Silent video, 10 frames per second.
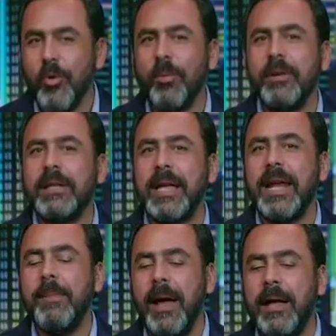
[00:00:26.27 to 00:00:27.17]

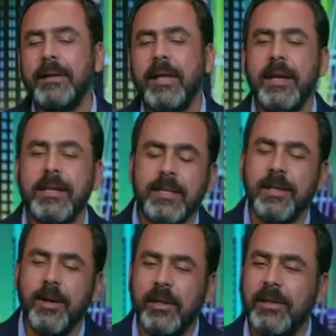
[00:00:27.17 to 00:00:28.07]
وبنتكلم حتى لسه
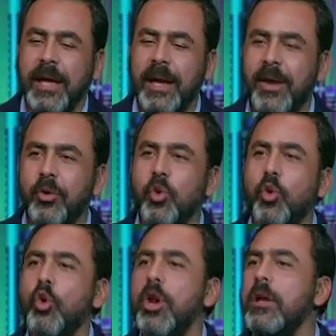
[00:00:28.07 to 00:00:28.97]
دلوقتي على انه
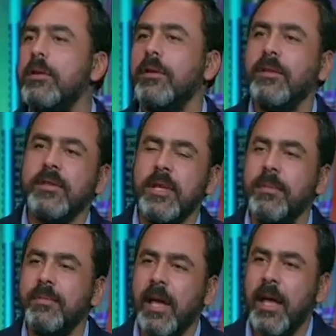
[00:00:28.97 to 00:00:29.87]
كل
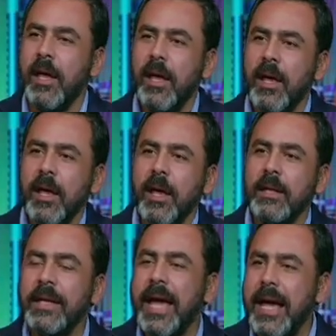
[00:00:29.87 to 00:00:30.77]
التنظيم ده
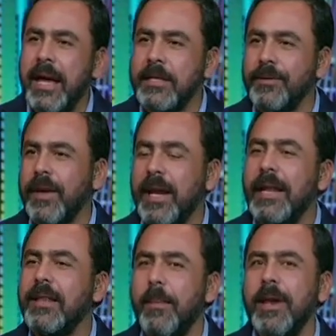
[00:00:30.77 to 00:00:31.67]
اتجهز في خلال
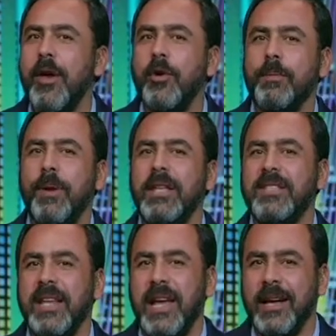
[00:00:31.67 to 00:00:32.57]
48
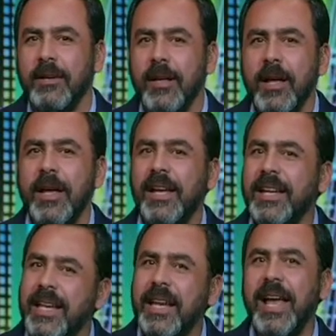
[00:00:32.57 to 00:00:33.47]
ساعه
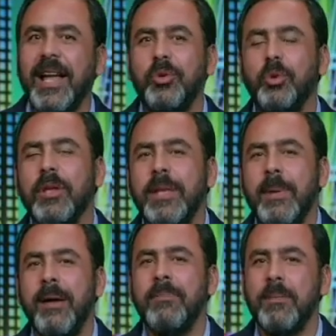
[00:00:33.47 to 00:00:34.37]
احكي لي الحدوته دي
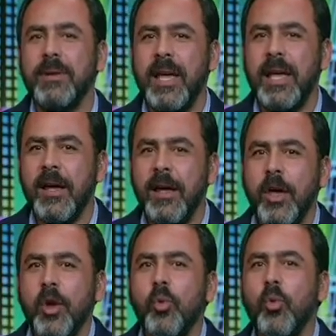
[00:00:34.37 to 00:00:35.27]
بقى من البدايه
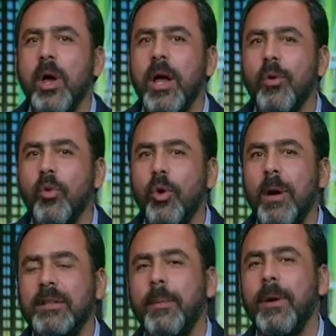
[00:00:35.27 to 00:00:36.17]
و...
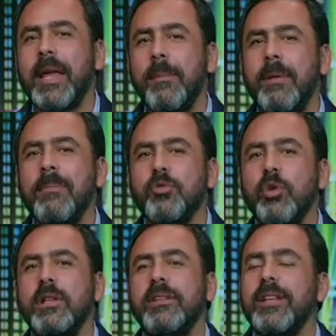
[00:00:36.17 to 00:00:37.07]
وباعتبارك كمان
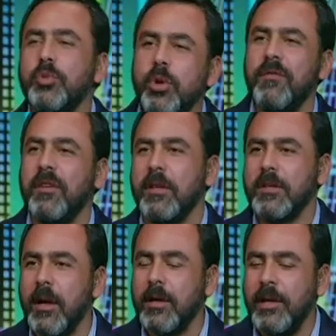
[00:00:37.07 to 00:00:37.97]
مسؤوله التسويق في
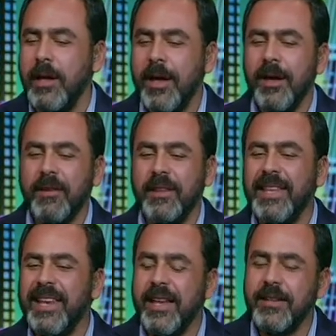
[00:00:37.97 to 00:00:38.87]
تذكرتي
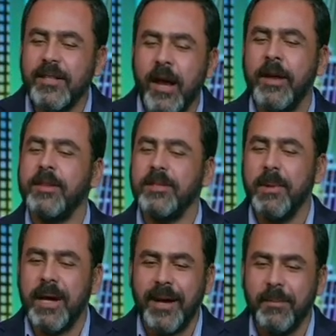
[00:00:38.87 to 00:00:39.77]
فادي لي انسايتس من
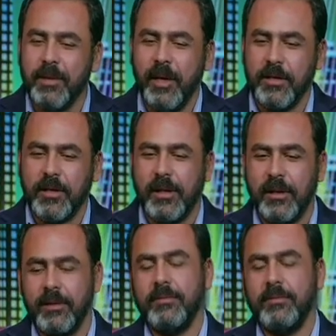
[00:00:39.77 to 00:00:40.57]
اللي كانت بتحصل